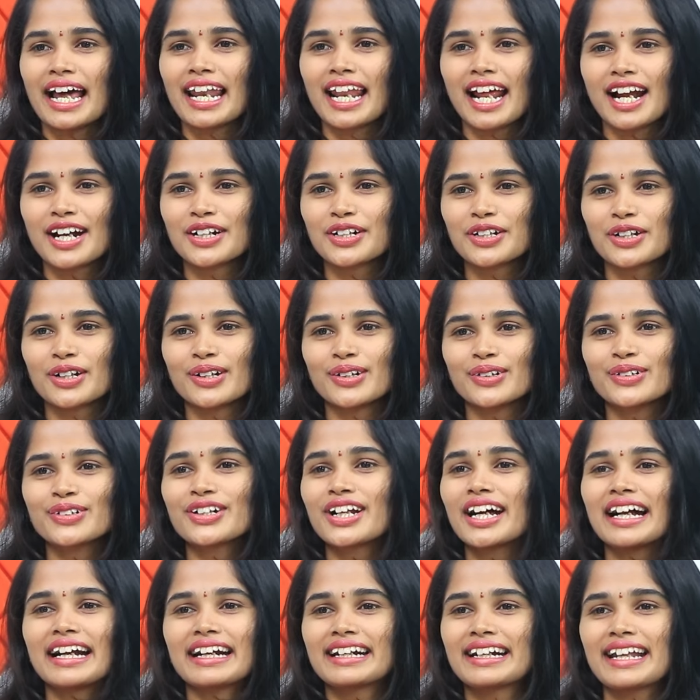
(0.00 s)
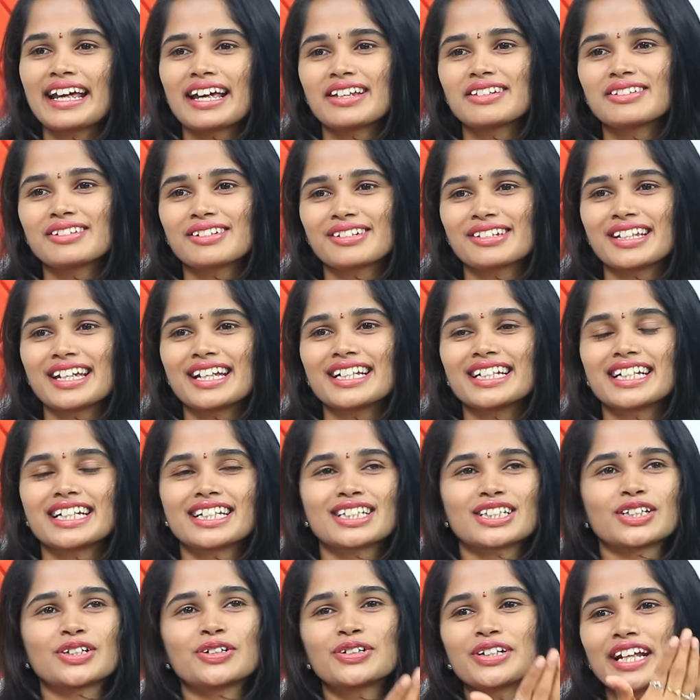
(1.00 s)
నాలాంటి వాళ్ళు నాన్ డాన్సర్స్ ఏం
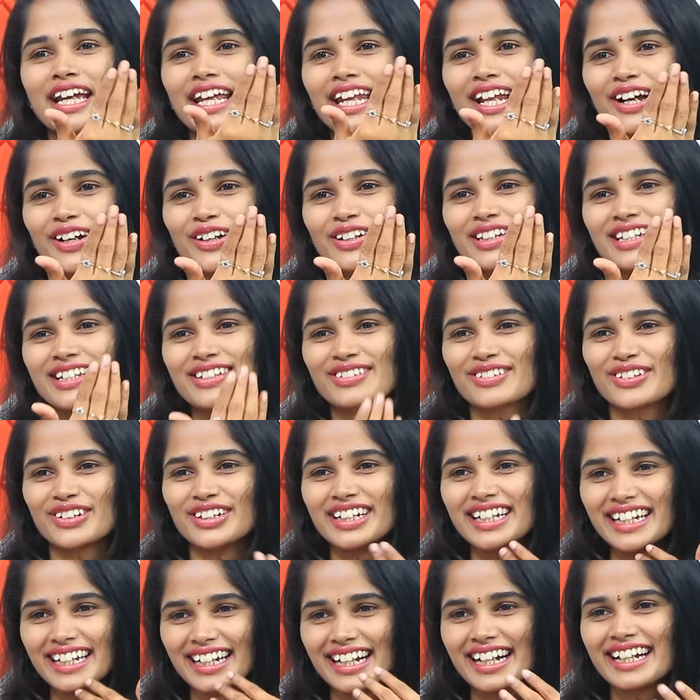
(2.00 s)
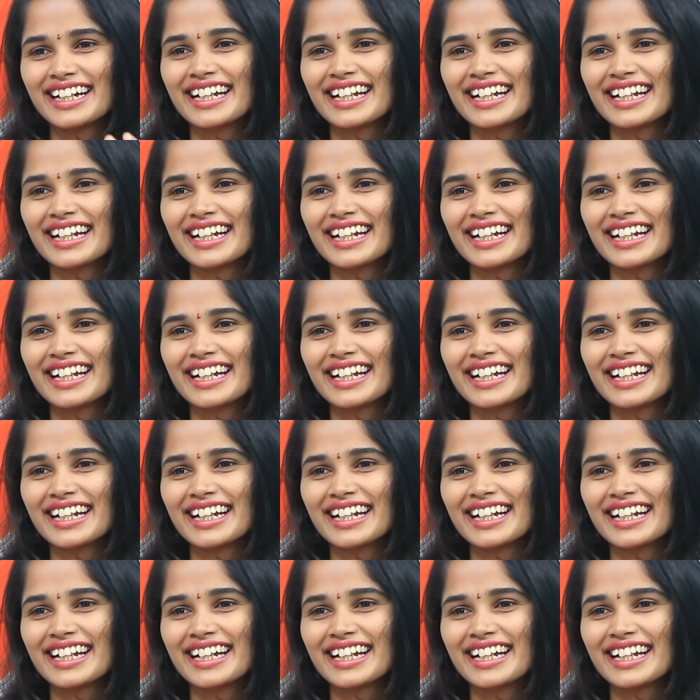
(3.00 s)
చేస్తాం డైలాగులు తీసుకుని